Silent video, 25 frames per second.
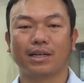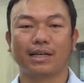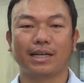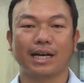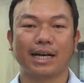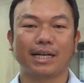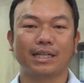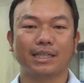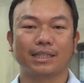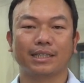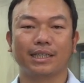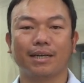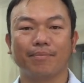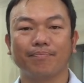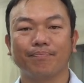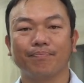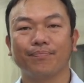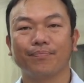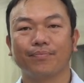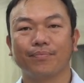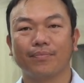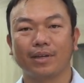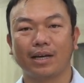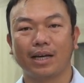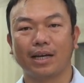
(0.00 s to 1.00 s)
ta rải trực tiếp
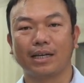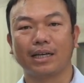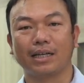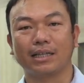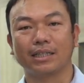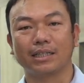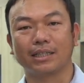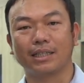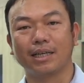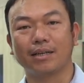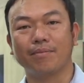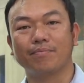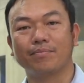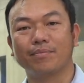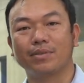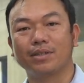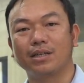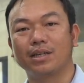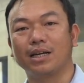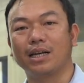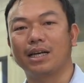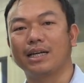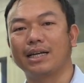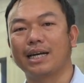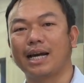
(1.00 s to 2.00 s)
à, rải trực tiếp
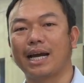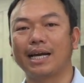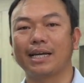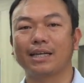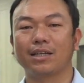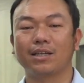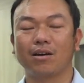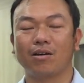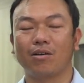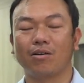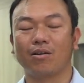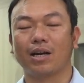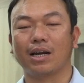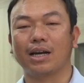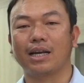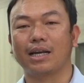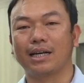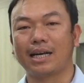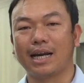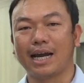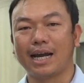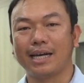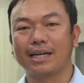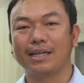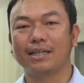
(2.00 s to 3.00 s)
như là rải cho hoặc là
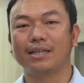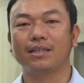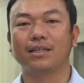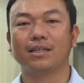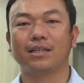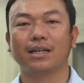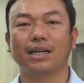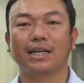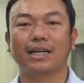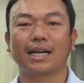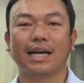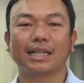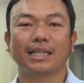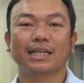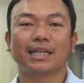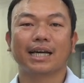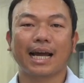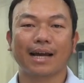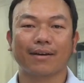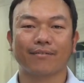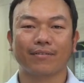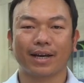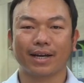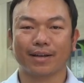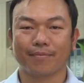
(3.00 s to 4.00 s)
rải như là rải thức
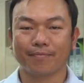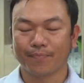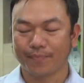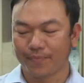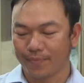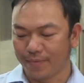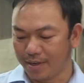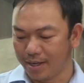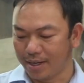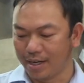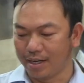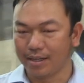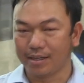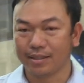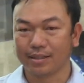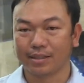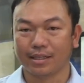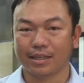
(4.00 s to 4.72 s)
ăn vậy à,